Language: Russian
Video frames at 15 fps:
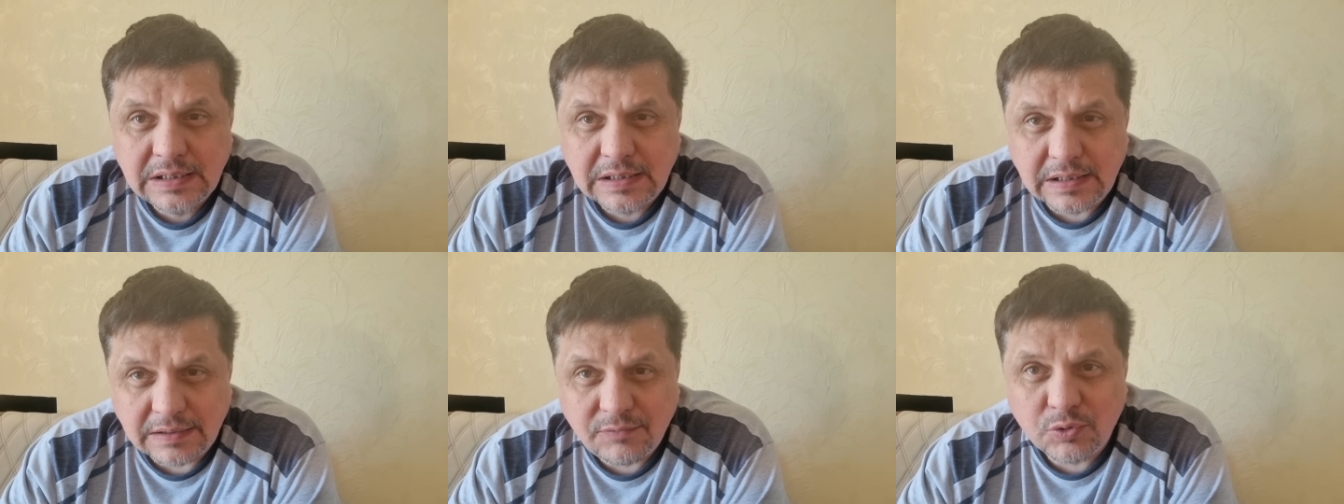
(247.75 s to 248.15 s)

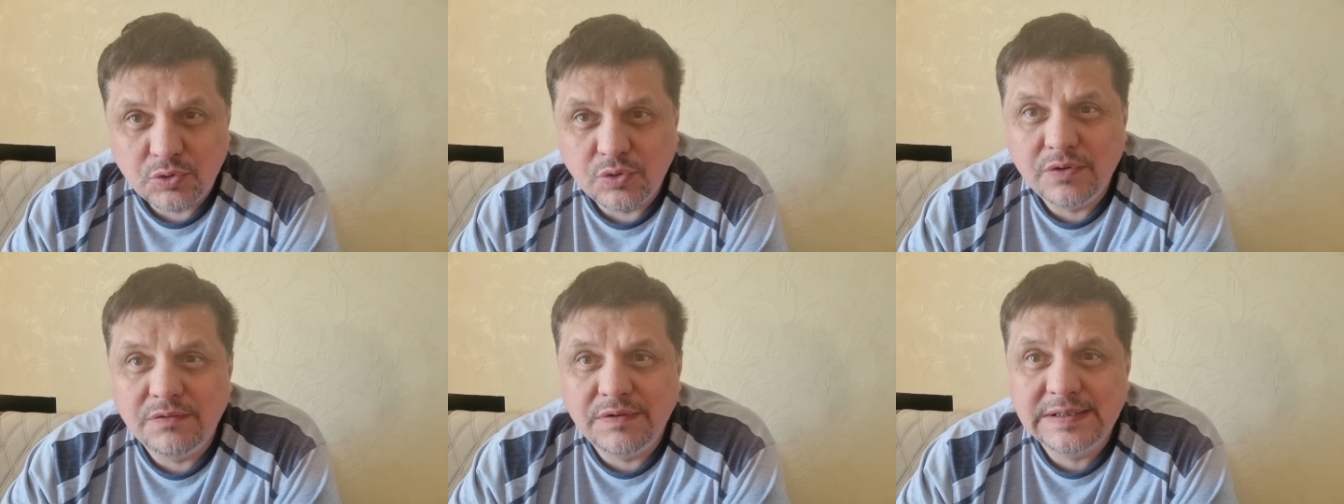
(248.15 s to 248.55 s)
Да, вот
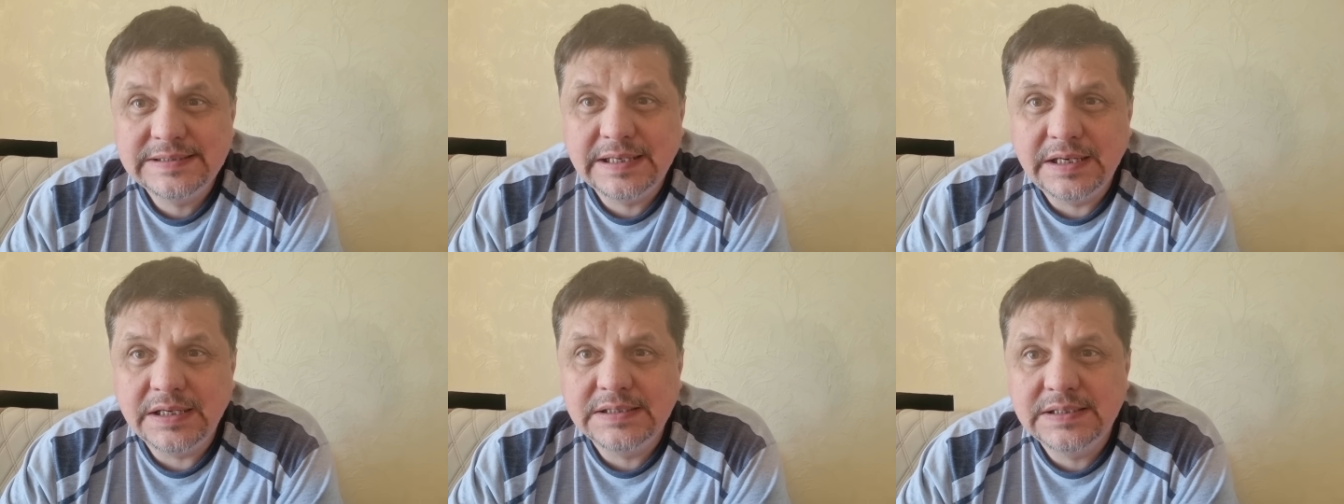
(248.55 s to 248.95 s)
он
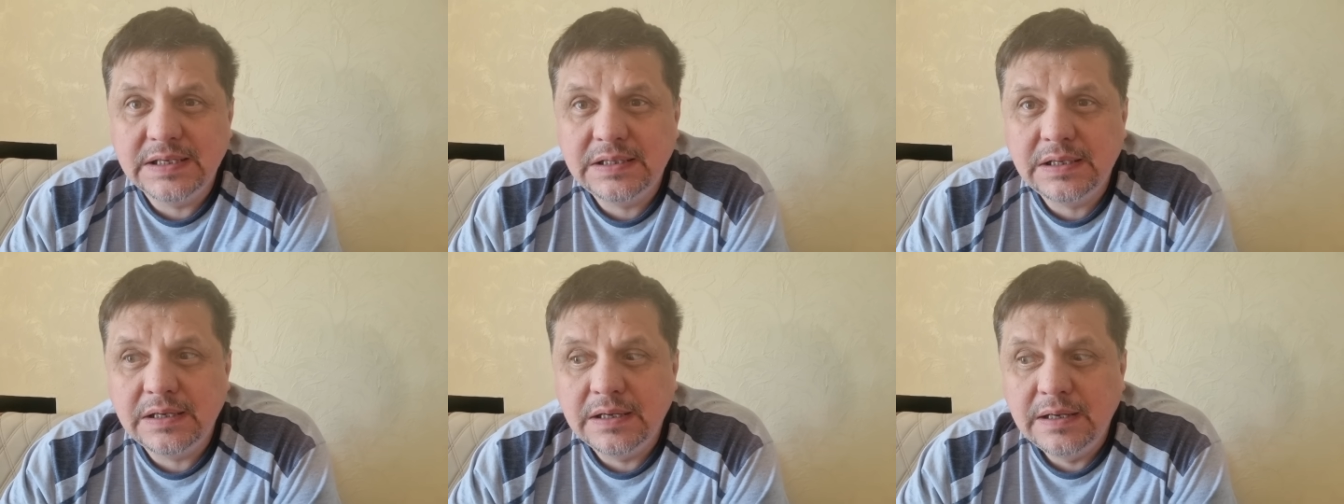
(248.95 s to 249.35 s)
воскрес.
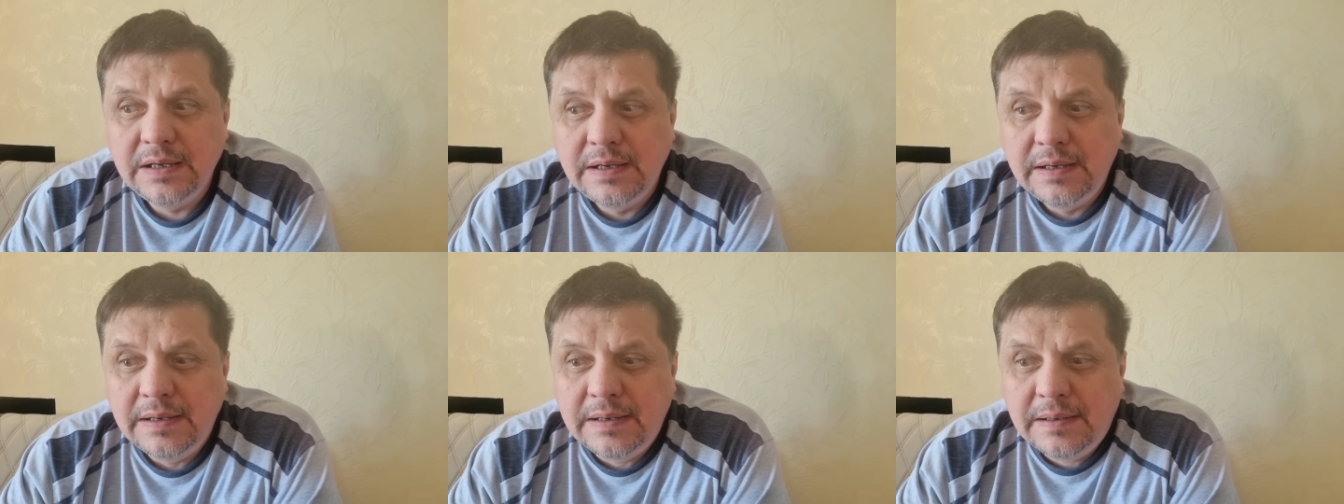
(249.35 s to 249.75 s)
Это
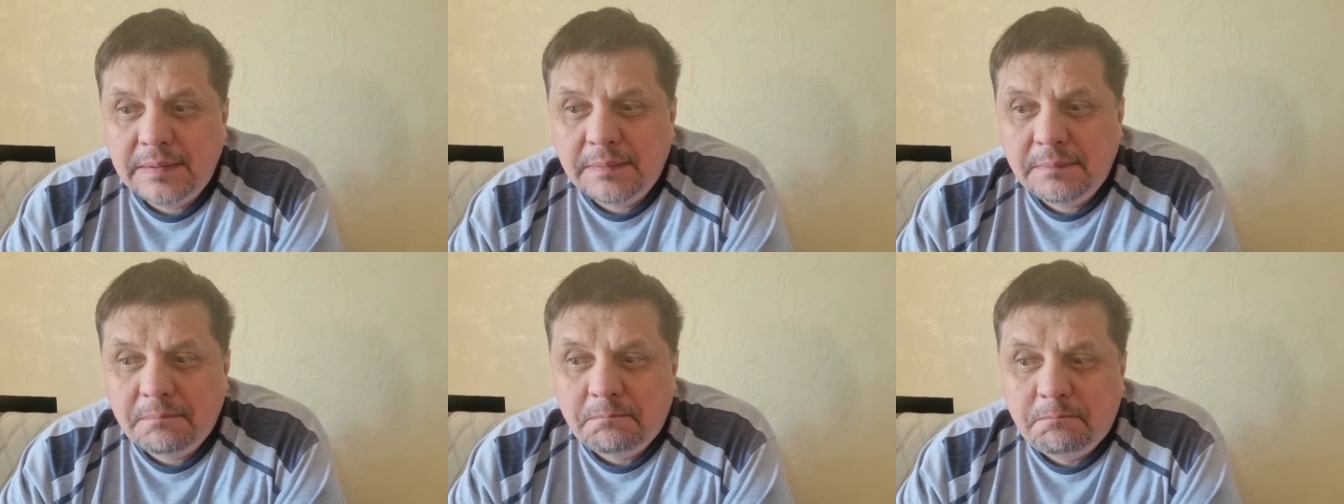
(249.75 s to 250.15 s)

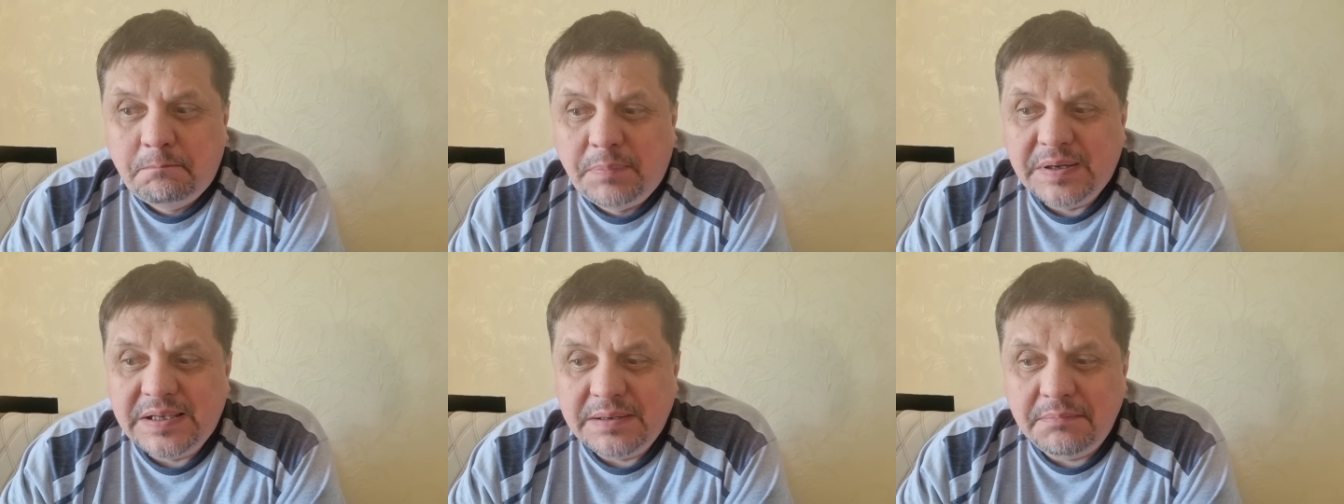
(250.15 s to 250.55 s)

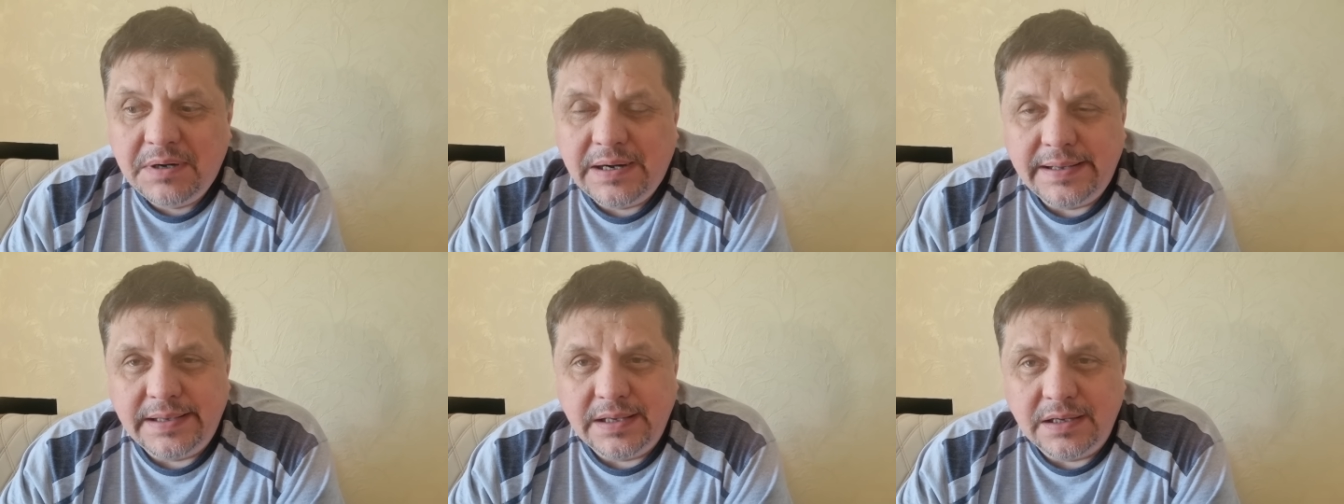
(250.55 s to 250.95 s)

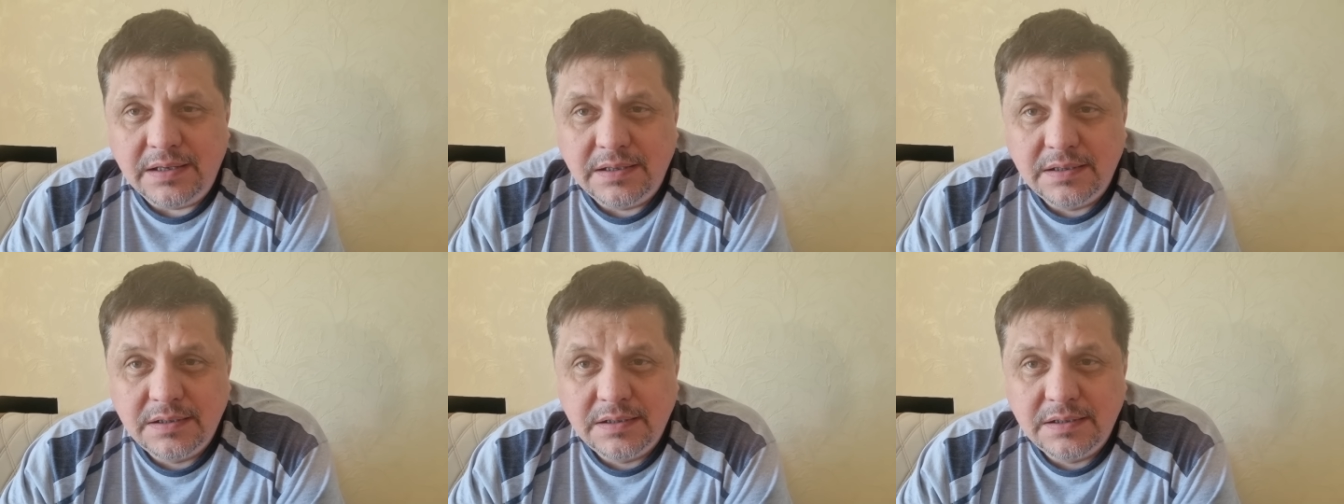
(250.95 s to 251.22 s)
понимание,